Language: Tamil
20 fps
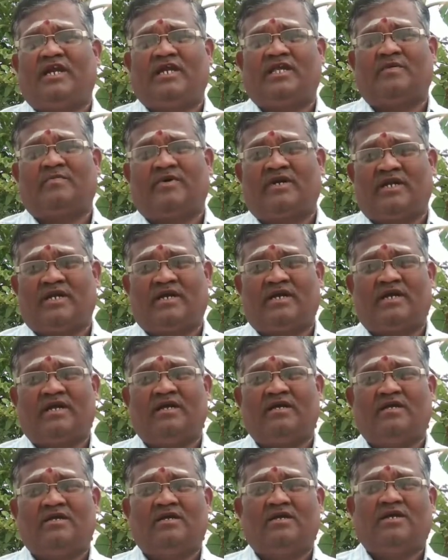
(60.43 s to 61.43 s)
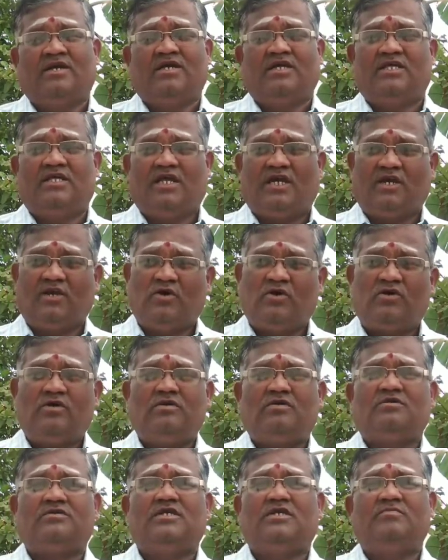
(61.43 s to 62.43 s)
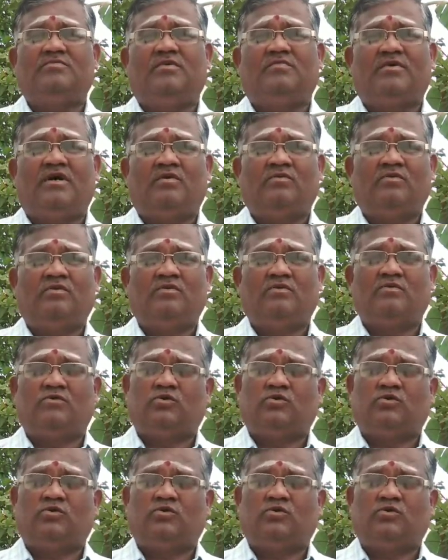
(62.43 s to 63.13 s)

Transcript: நினைக்க மாட்டாங்க எல்லோரும் இன்பமாகவும்